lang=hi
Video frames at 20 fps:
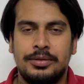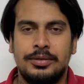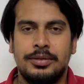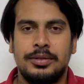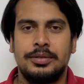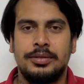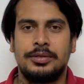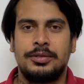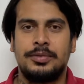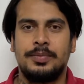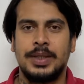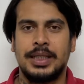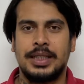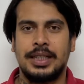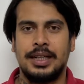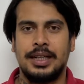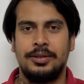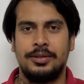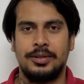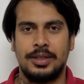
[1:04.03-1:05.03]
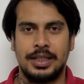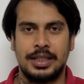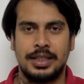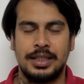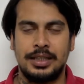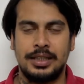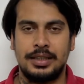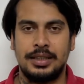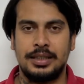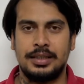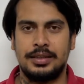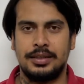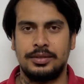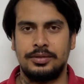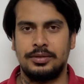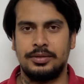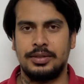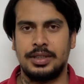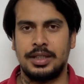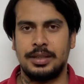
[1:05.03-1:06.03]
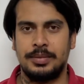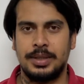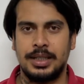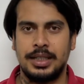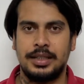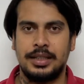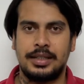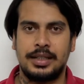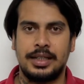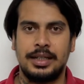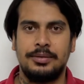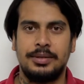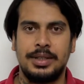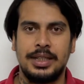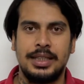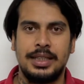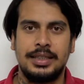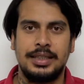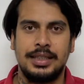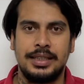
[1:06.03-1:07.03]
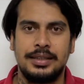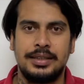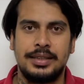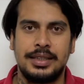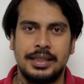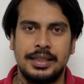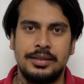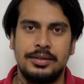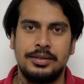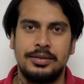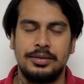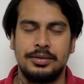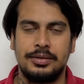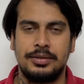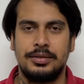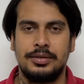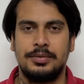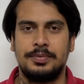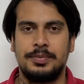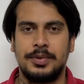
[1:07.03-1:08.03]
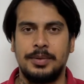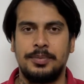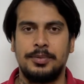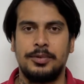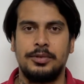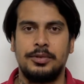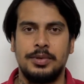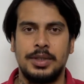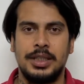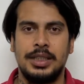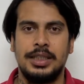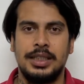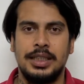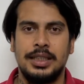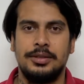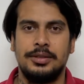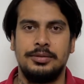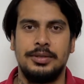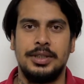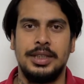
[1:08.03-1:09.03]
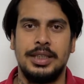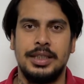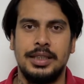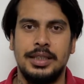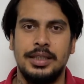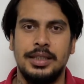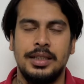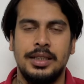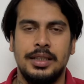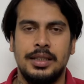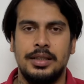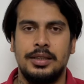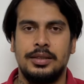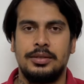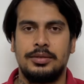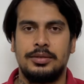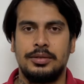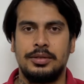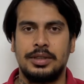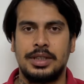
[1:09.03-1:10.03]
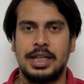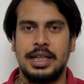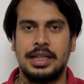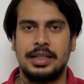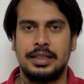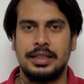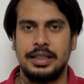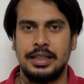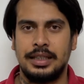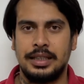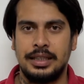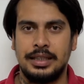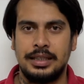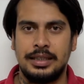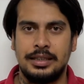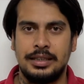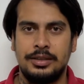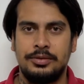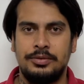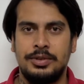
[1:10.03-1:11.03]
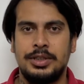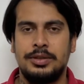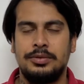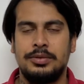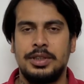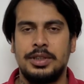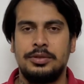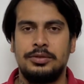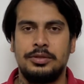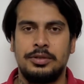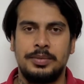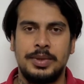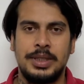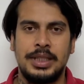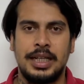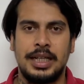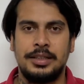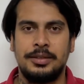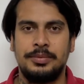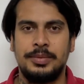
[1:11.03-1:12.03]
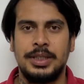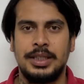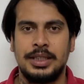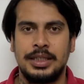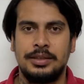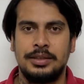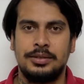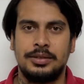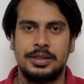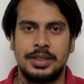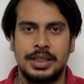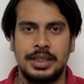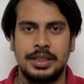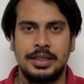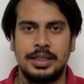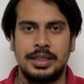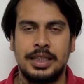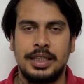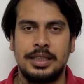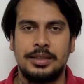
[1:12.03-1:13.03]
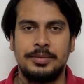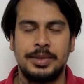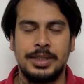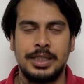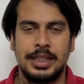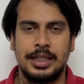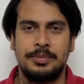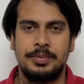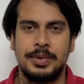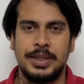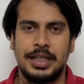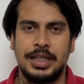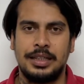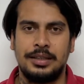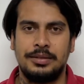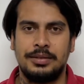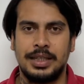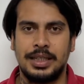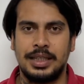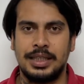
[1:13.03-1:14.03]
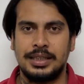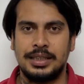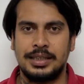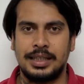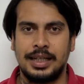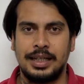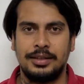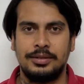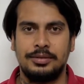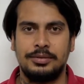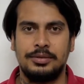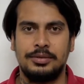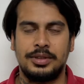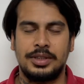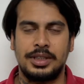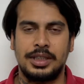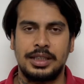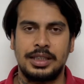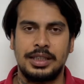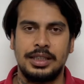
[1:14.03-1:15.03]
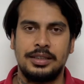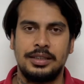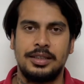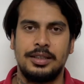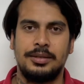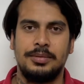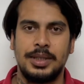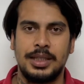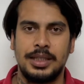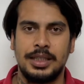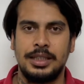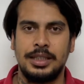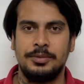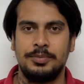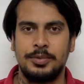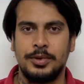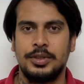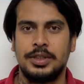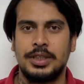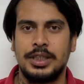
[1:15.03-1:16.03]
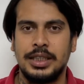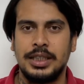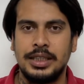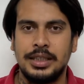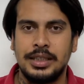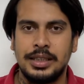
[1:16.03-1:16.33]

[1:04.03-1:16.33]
तो उसमें क्या होगा ना जैसे जो हमारे ट्रेवल एजेंट्स हैं जो अप्रूवल लिए हुए हैं तो क्या करेंगे इंडिविजुअल जो भी आदमी है जो सिंगल आदमी यहाँ पे आने वाला है शायद उन तक ये खबर नहीं पहुंचे